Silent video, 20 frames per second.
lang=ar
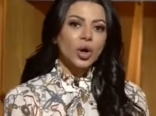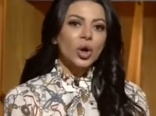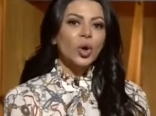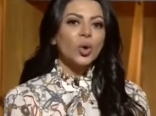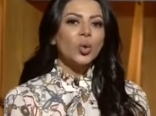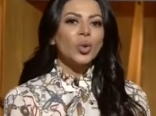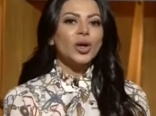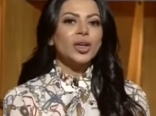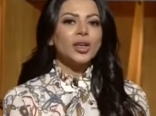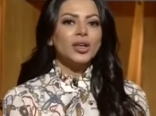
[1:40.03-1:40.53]

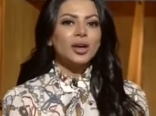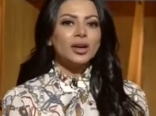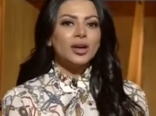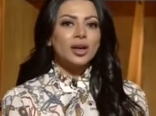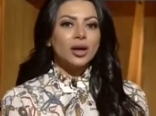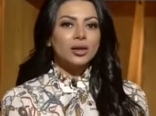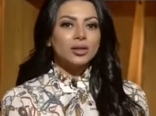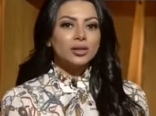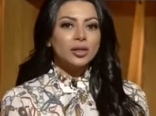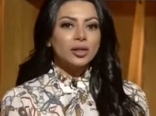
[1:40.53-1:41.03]
وإياك
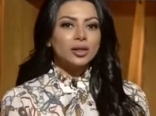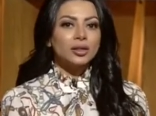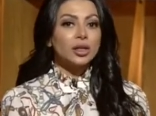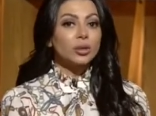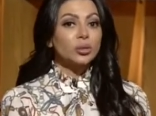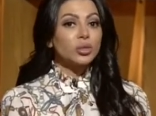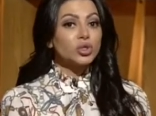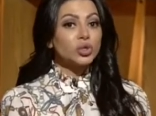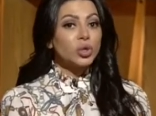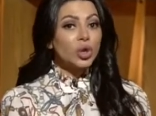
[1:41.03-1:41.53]
أن ترضى
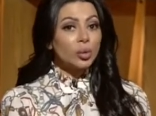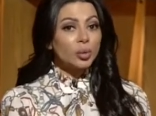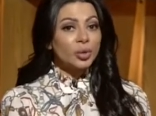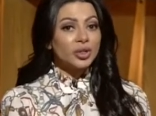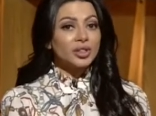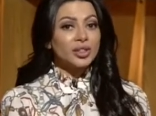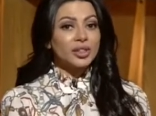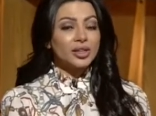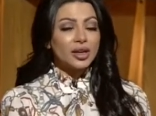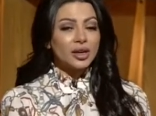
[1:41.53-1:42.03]
بصحبة
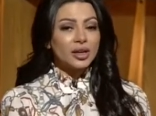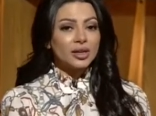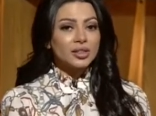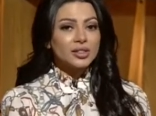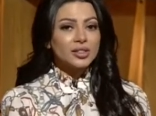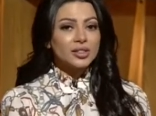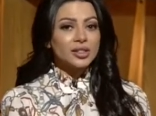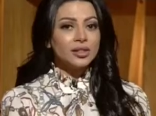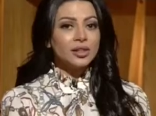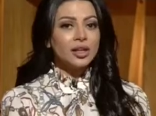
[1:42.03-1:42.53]

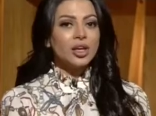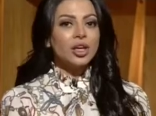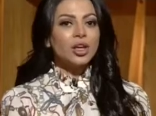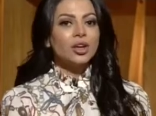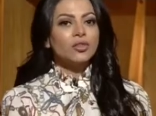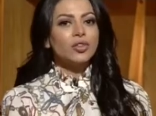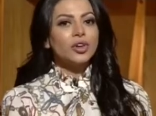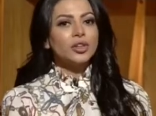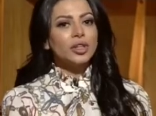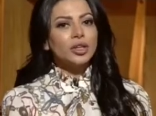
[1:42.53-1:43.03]
ناقص
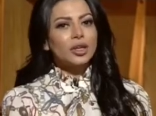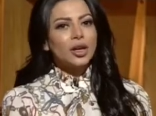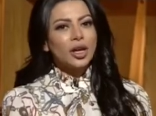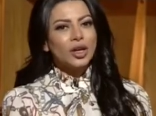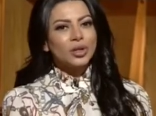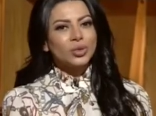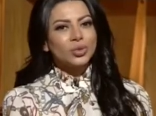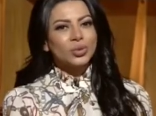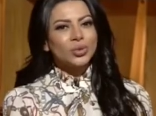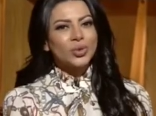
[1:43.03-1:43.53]

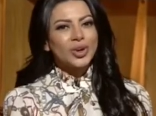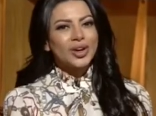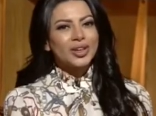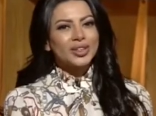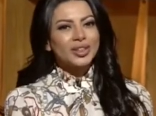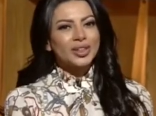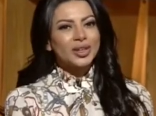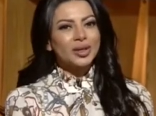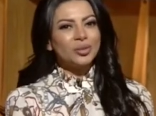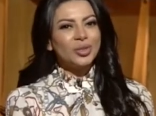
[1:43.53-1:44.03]
فتنحط
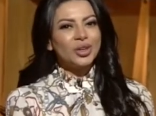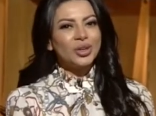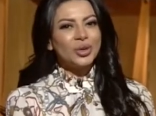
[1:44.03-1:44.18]
قدرا من